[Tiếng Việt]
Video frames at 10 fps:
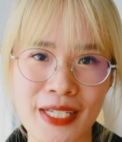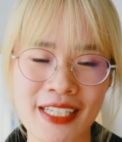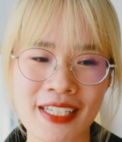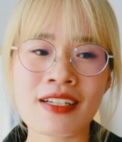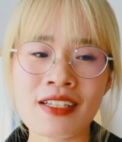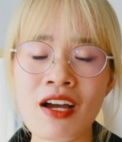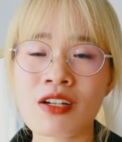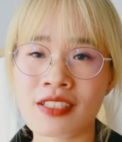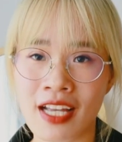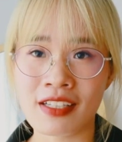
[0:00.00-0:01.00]
mình khi
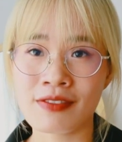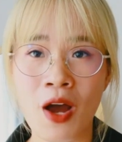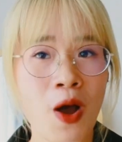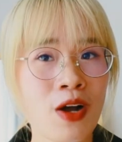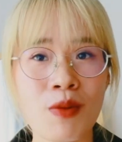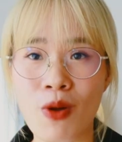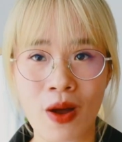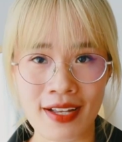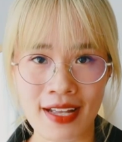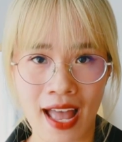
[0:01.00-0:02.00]
họ rảnh và họ không có
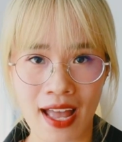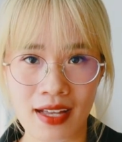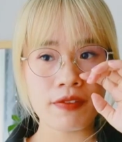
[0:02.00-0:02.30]
ai cả